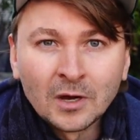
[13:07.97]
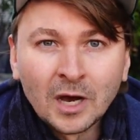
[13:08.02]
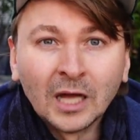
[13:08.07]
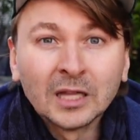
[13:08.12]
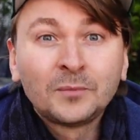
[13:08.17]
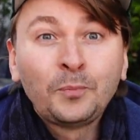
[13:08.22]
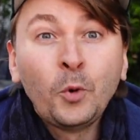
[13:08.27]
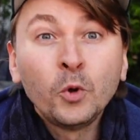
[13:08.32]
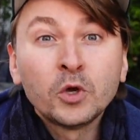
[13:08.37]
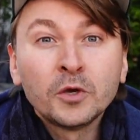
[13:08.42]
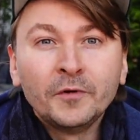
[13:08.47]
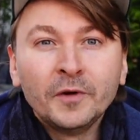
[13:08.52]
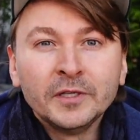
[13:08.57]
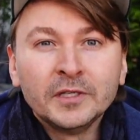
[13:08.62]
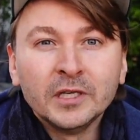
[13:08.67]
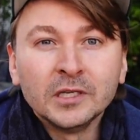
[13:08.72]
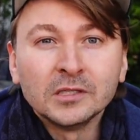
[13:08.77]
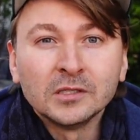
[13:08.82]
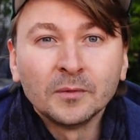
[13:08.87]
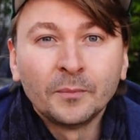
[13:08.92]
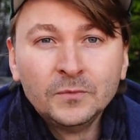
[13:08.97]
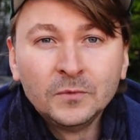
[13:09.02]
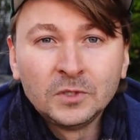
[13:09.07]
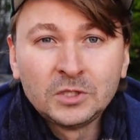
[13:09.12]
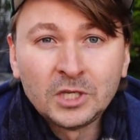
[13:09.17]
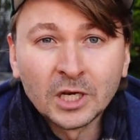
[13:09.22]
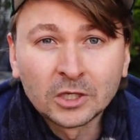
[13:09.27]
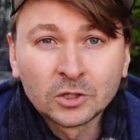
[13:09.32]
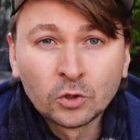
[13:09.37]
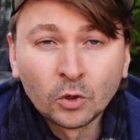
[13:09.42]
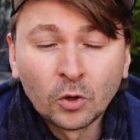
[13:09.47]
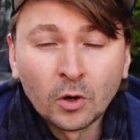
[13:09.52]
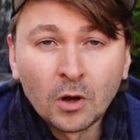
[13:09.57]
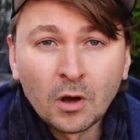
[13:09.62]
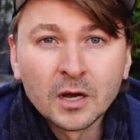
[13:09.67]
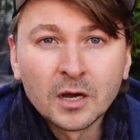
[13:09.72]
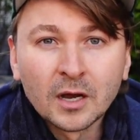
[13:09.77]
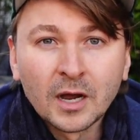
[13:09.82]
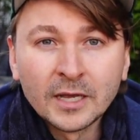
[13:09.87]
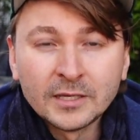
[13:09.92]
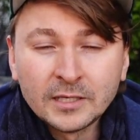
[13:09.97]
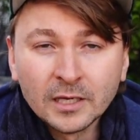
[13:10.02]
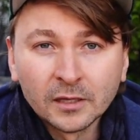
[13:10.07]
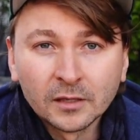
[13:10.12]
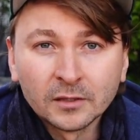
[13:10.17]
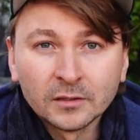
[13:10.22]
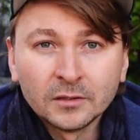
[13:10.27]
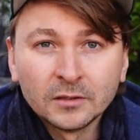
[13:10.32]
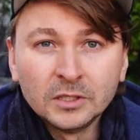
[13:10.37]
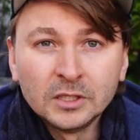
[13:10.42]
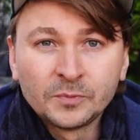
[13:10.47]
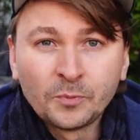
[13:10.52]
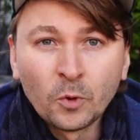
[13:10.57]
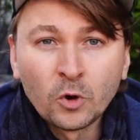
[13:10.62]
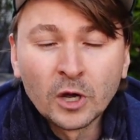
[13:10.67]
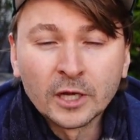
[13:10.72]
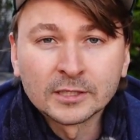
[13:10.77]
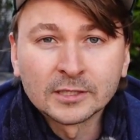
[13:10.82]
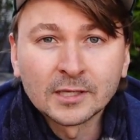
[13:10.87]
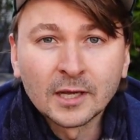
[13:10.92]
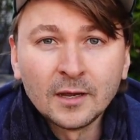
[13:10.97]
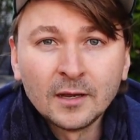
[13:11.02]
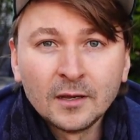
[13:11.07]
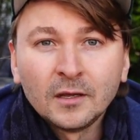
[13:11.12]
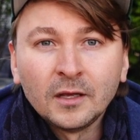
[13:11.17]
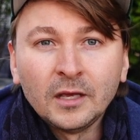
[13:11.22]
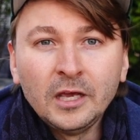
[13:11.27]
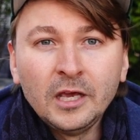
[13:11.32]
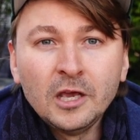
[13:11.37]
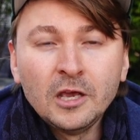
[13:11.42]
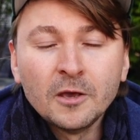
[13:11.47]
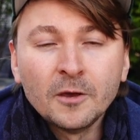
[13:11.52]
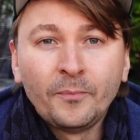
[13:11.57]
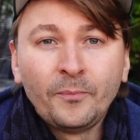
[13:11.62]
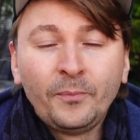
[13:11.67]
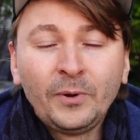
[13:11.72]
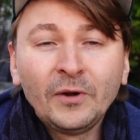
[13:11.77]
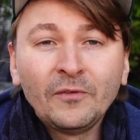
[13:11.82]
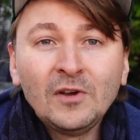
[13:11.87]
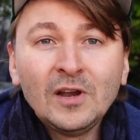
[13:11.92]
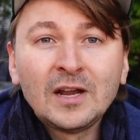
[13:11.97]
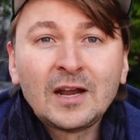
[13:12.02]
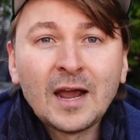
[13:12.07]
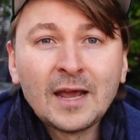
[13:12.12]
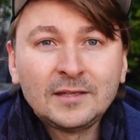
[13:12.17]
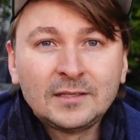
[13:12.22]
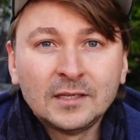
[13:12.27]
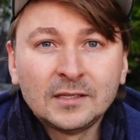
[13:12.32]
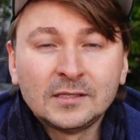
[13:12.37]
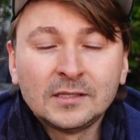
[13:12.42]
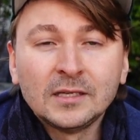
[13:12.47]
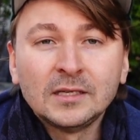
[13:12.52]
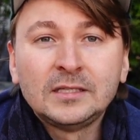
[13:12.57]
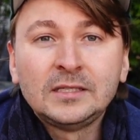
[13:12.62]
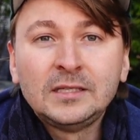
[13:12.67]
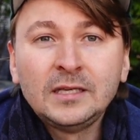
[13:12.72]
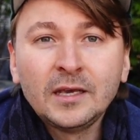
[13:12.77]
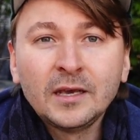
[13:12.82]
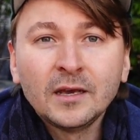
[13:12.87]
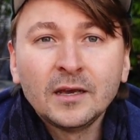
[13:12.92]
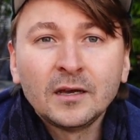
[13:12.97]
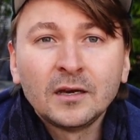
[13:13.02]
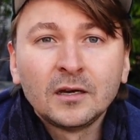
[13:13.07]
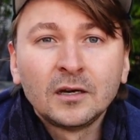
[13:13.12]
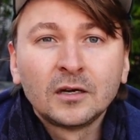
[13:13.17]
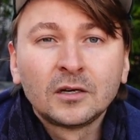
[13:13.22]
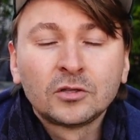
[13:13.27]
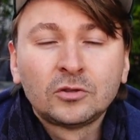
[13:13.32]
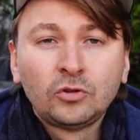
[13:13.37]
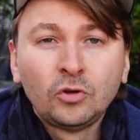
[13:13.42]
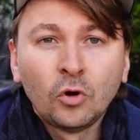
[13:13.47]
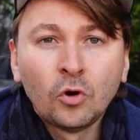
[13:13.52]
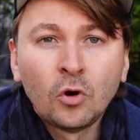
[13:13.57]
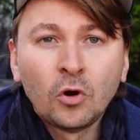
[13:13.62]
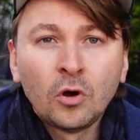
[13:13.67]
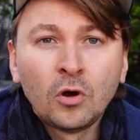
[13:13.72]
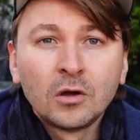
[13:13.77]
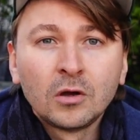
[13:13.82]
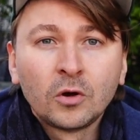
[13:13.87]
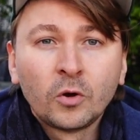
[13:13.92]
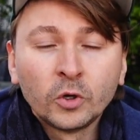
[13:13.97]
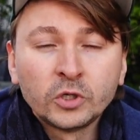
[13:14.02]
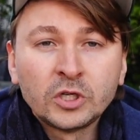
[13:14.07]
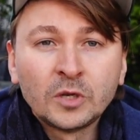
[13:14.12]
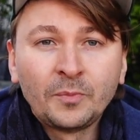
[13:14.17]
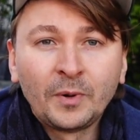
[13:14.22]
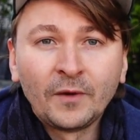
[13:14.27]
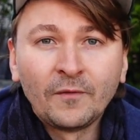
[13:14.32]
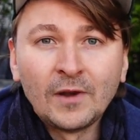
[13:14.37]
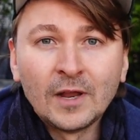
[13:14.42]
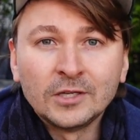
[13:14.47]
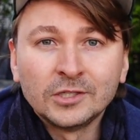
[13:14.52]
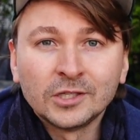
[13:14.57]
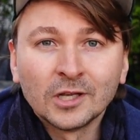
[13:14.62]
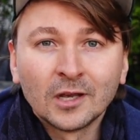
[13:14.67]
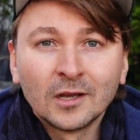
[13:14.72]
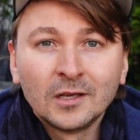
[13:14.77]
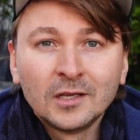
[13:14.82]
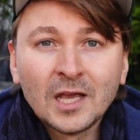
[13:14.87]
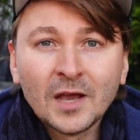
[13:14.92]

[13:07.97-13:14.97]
Отпугивайтесь те, кто хотел испугаться, и привлекайтесь те, кто хочет привлечься.